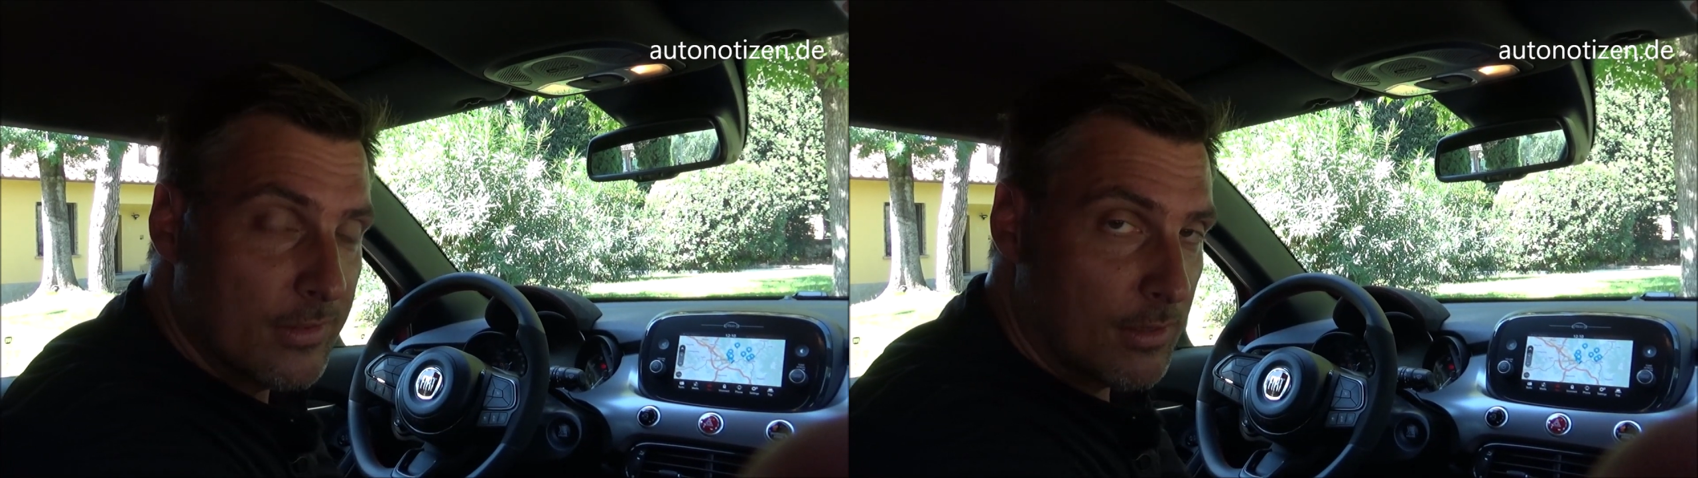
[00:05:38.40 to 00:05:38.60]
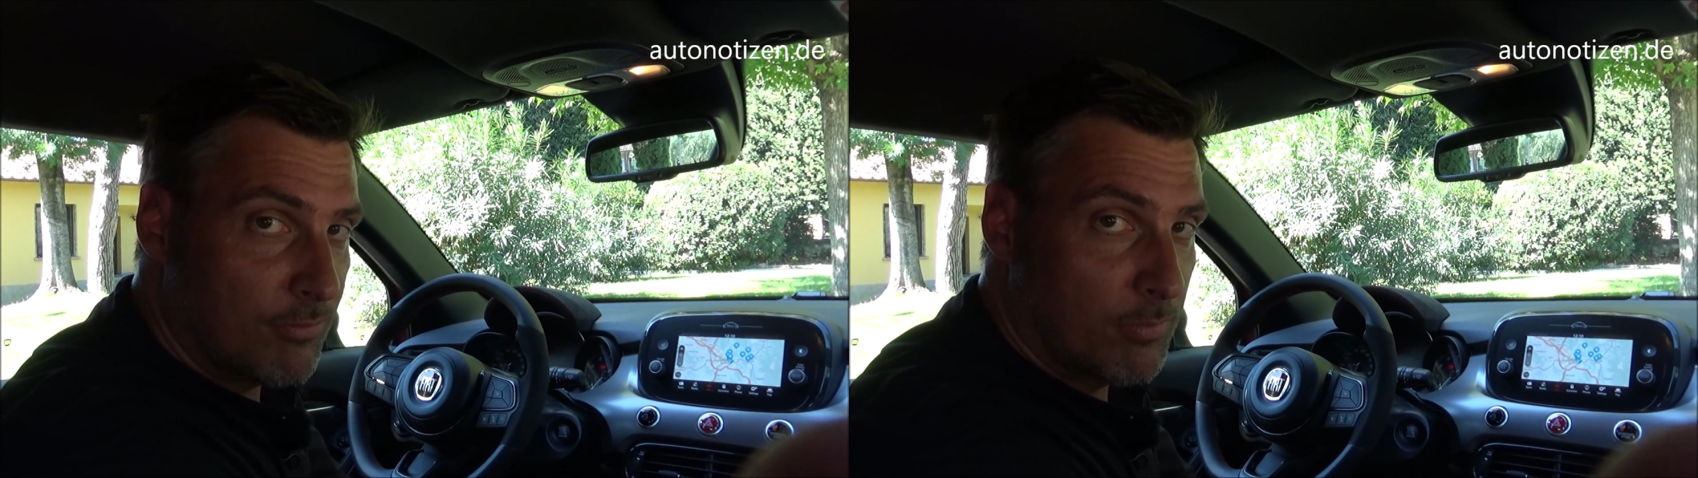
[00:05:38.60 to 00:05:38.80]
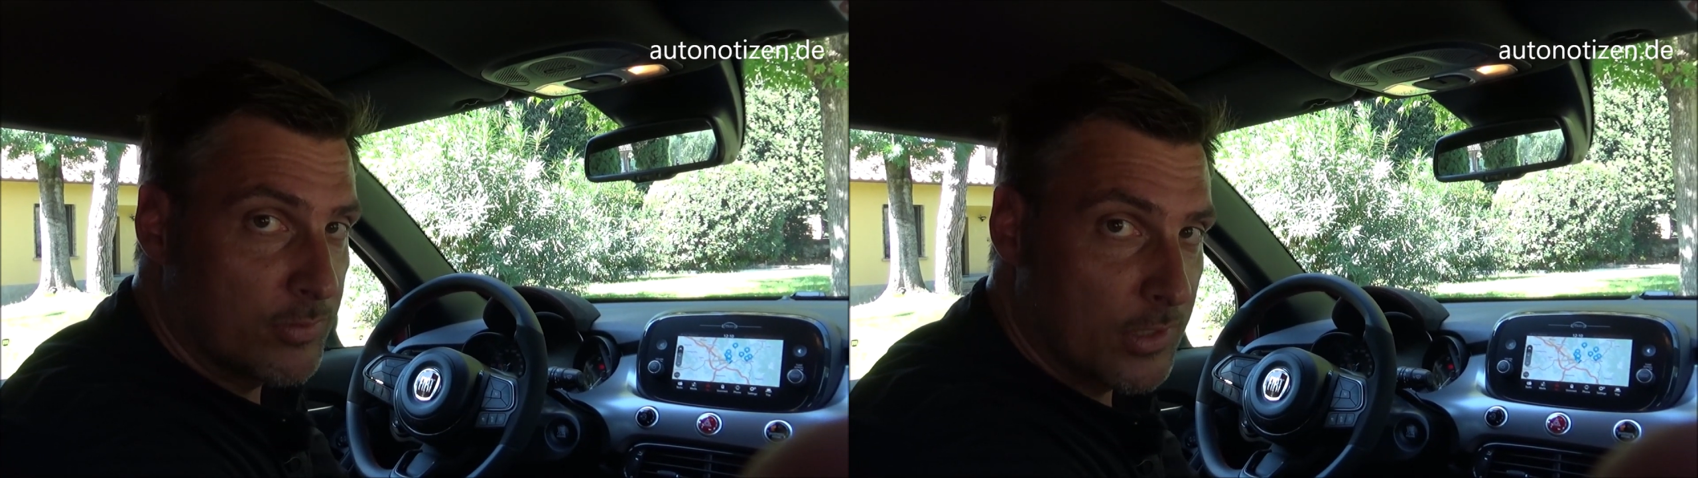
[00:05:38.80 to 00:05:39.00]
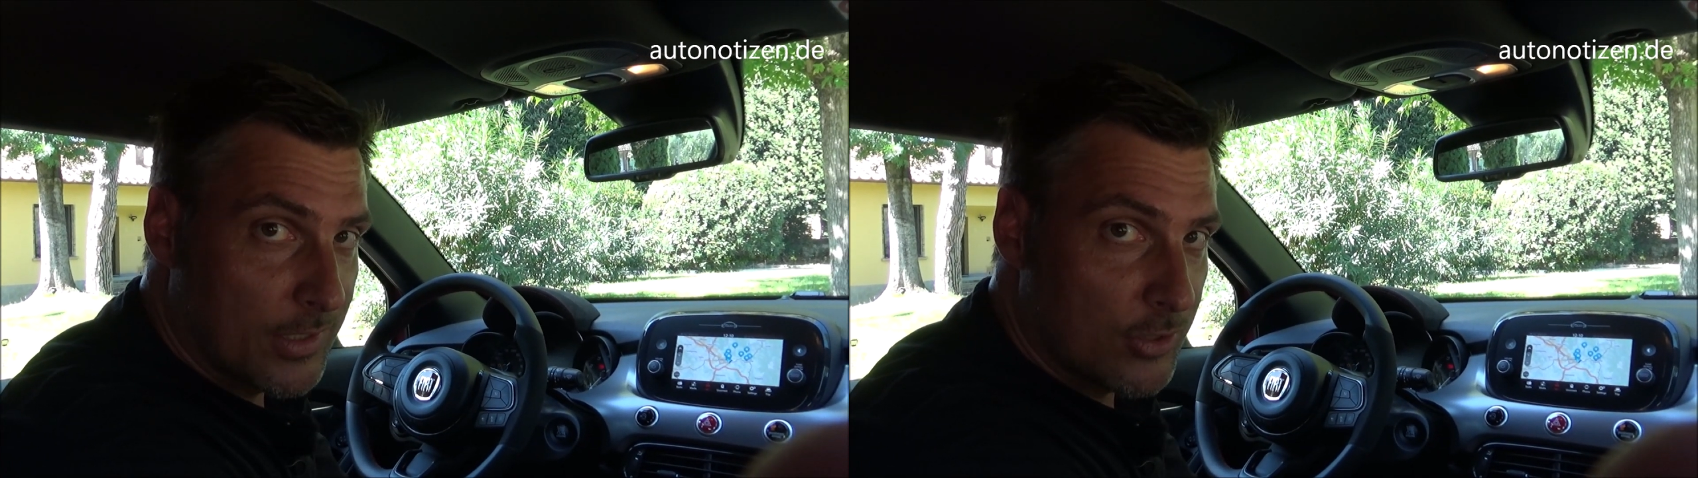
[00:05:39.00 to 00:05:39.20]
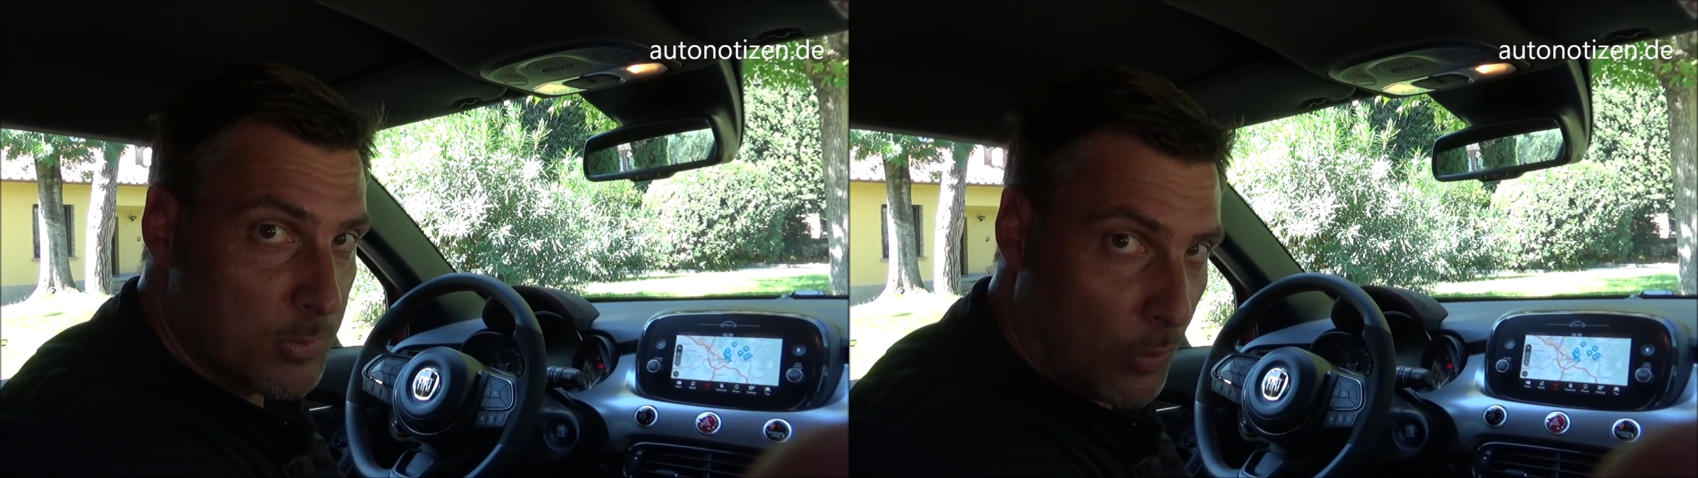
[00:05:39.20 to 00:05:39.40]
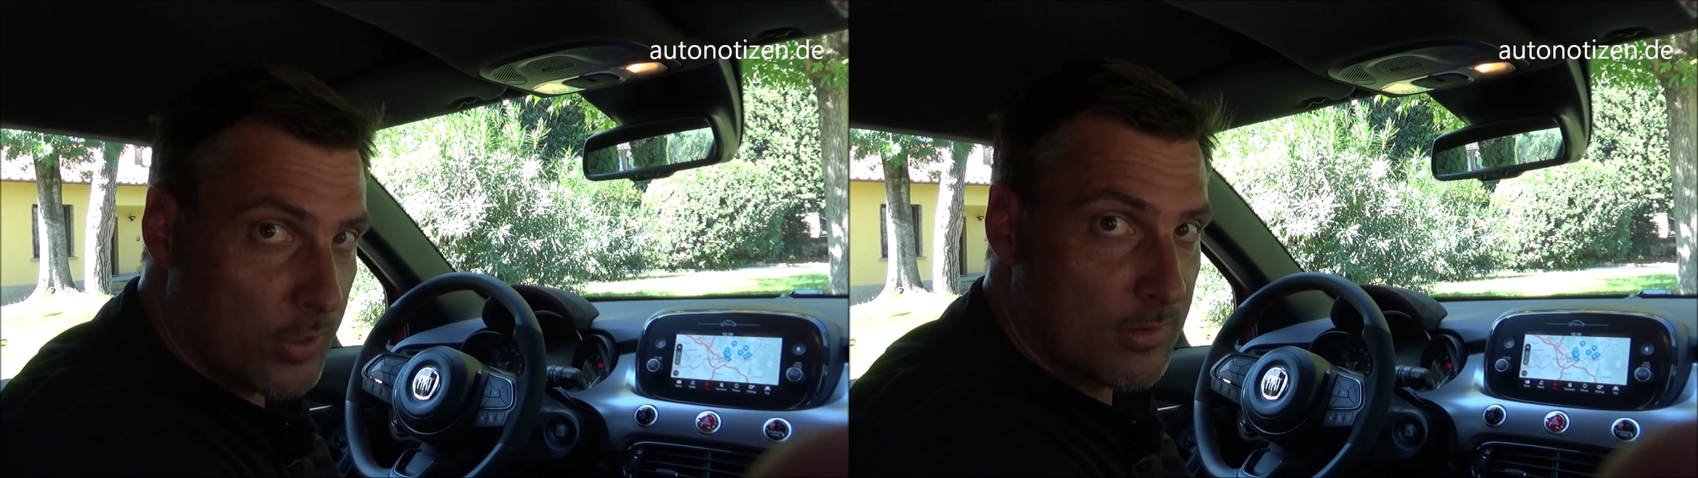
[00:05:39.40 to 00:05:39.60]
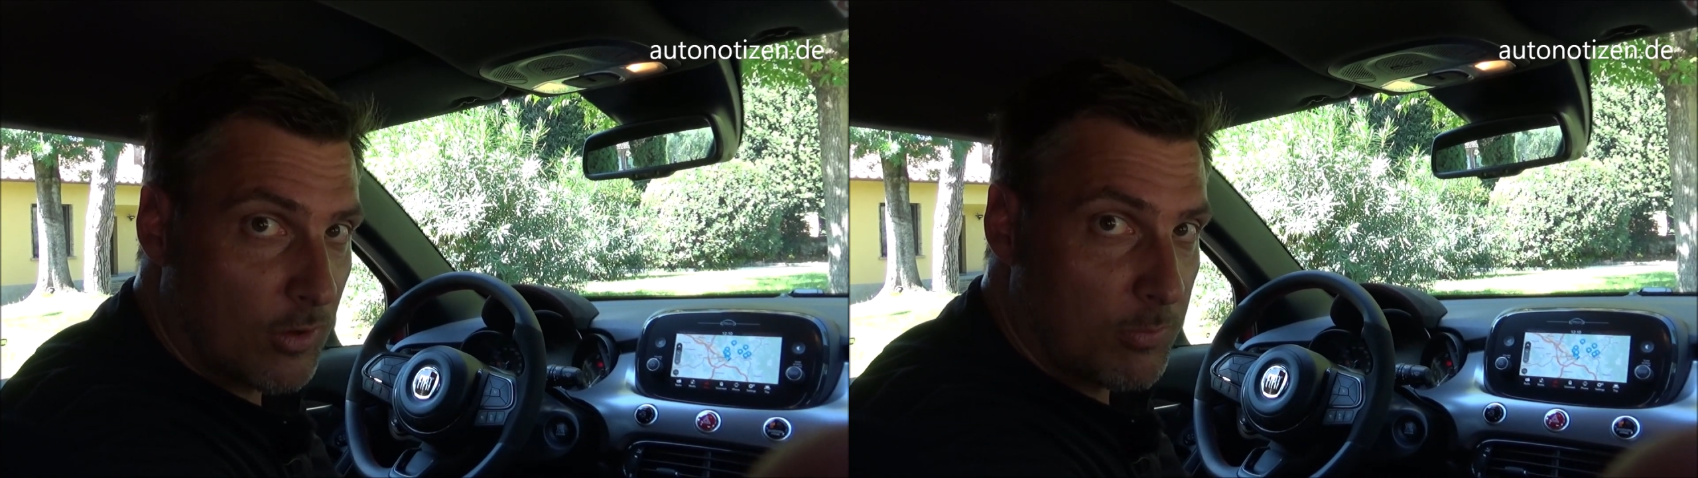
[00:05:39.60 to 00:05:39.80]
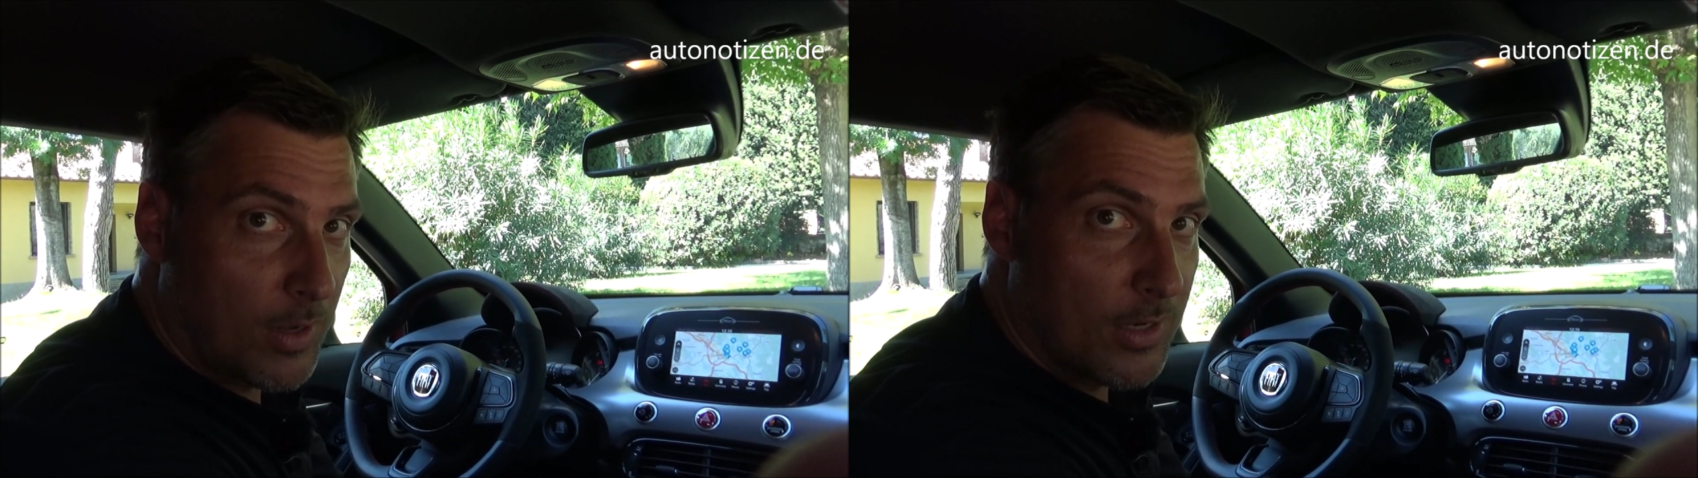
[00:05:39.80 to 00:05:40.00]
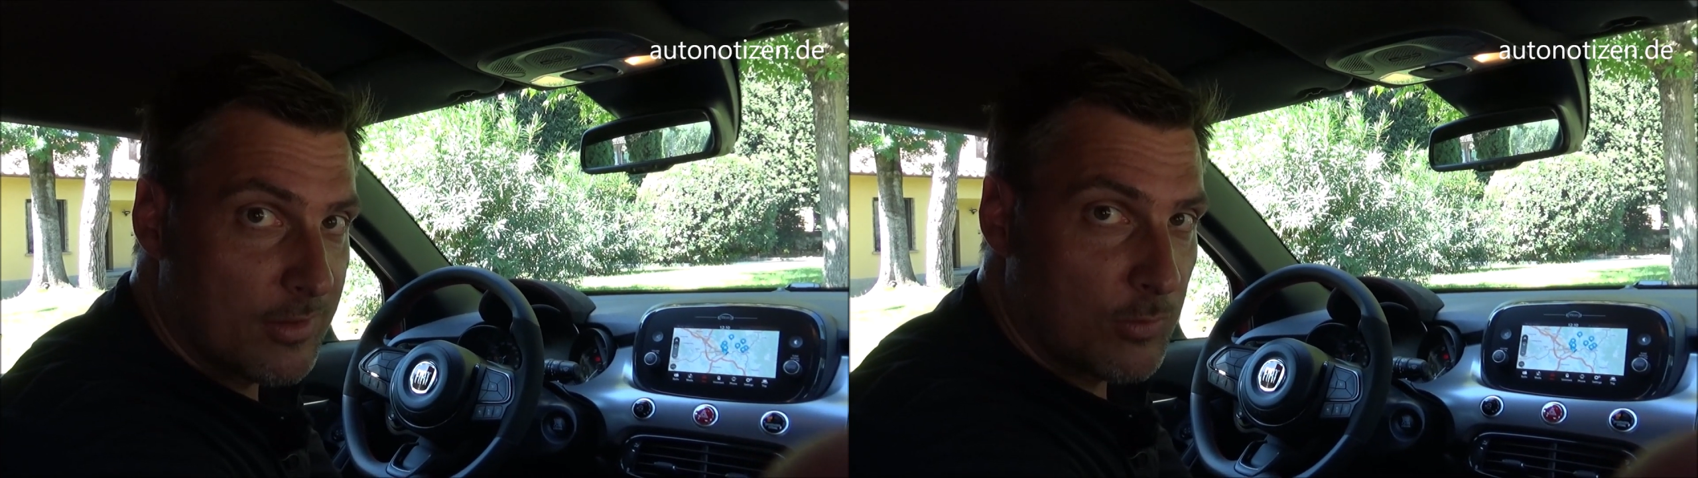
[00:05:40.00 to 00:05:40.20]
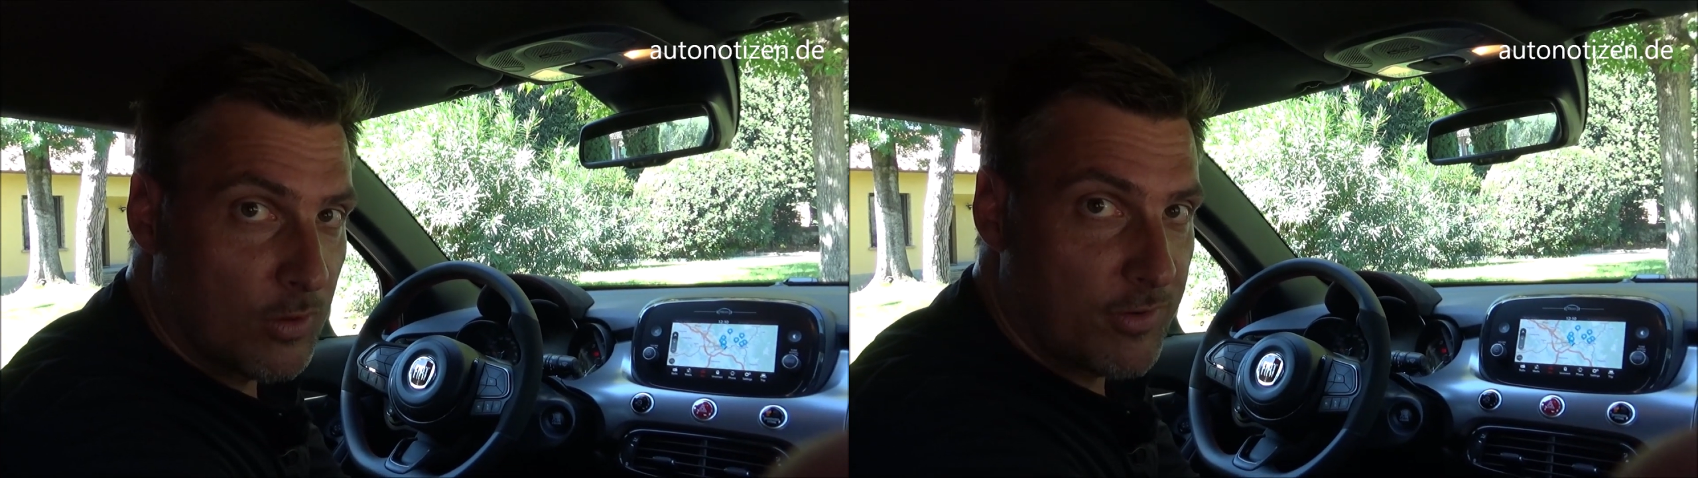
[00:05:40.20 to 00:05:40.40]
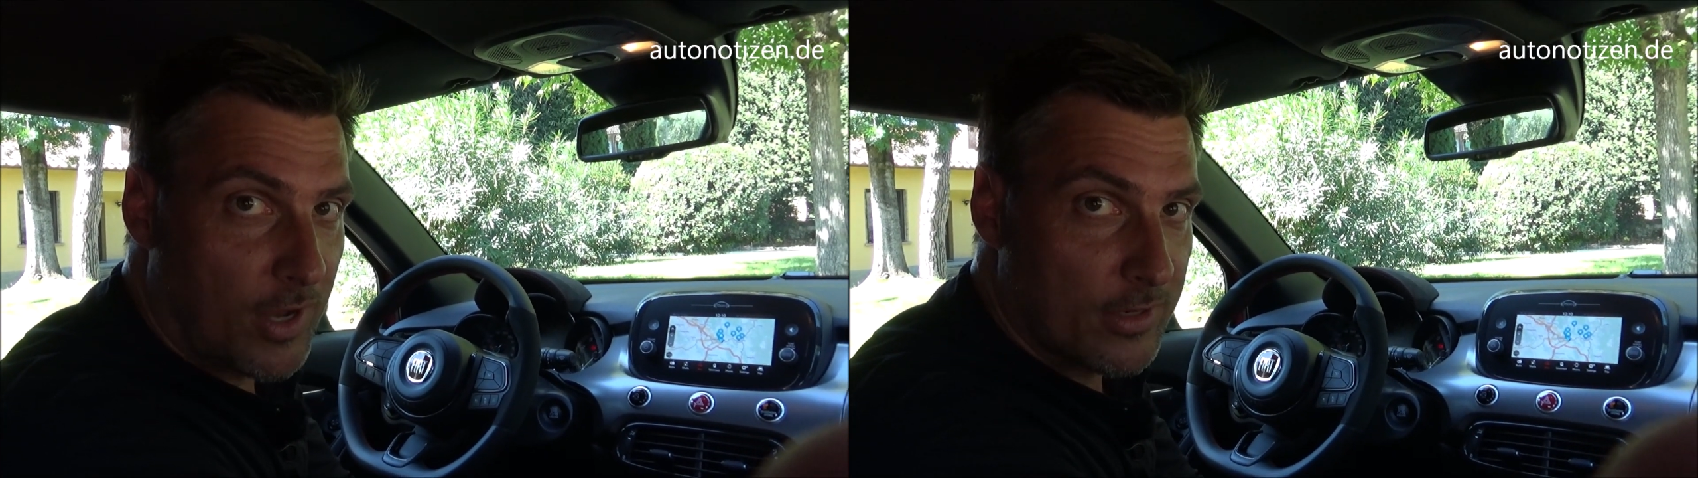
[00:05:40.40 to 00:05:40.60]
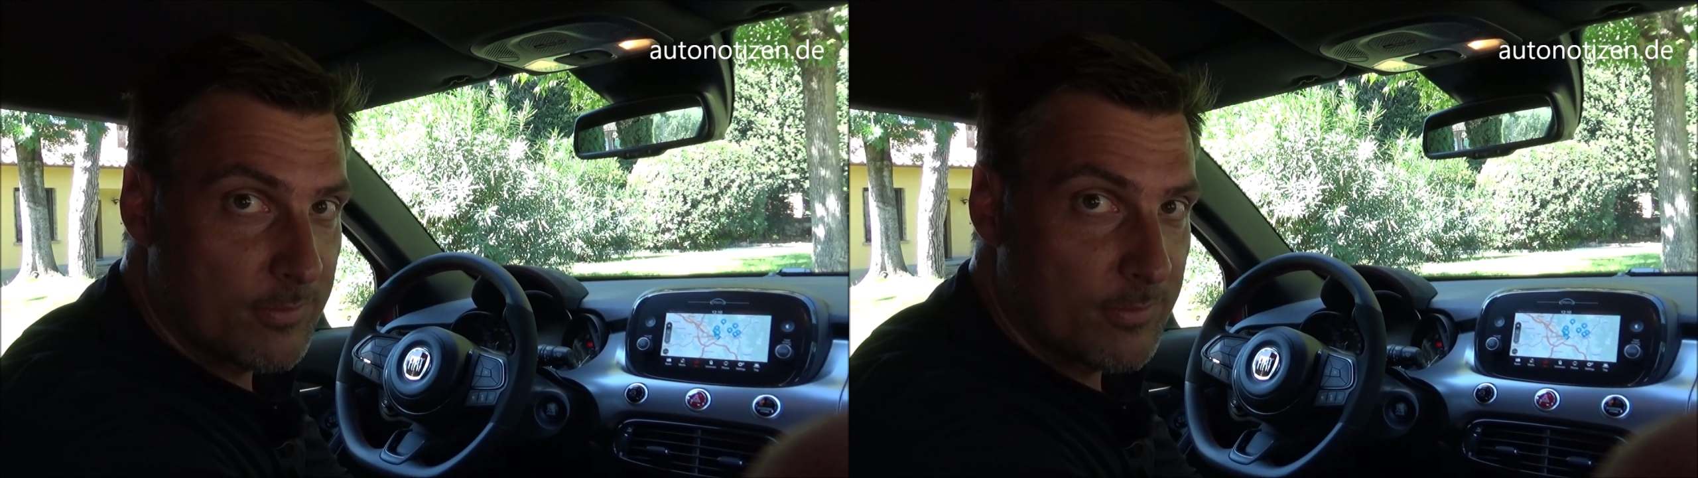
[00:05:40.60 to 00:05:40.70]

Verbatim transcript: den 500X Sport jetzt auch mal zu erfahren.